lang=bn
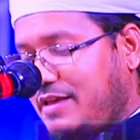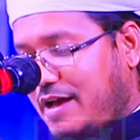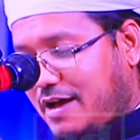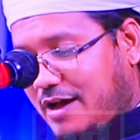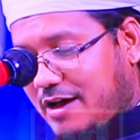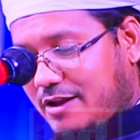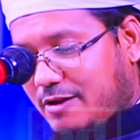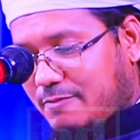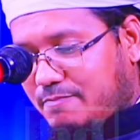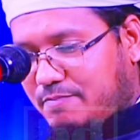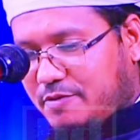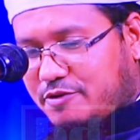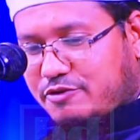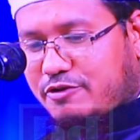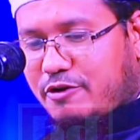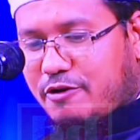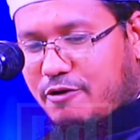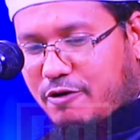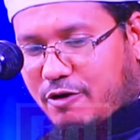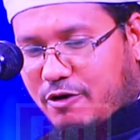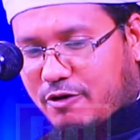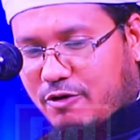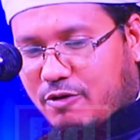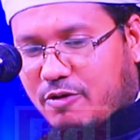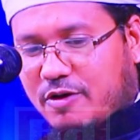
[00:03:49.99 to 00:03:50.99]
দেখার
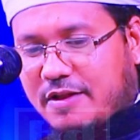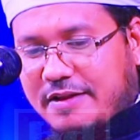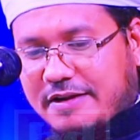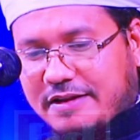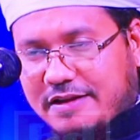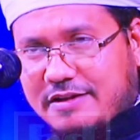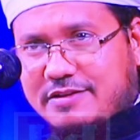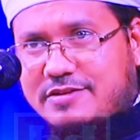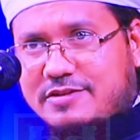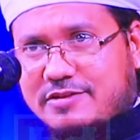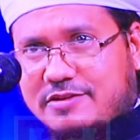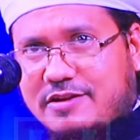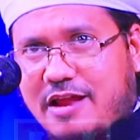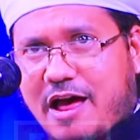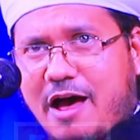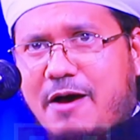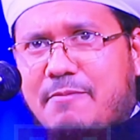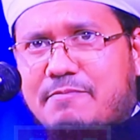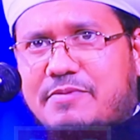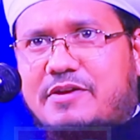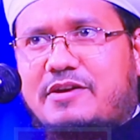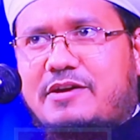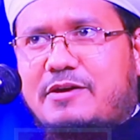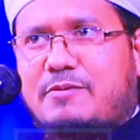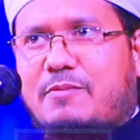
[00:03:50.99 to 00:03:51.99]
বিষয় হলো
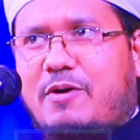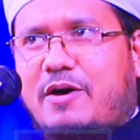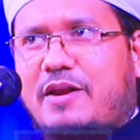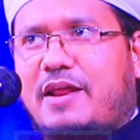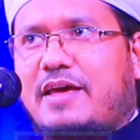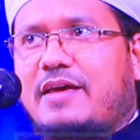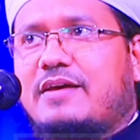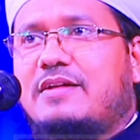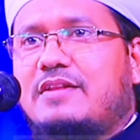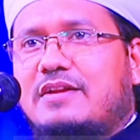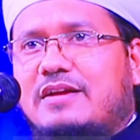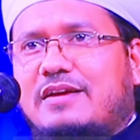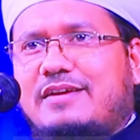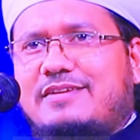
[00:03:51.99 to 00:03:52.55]
ইসলাম কি বলে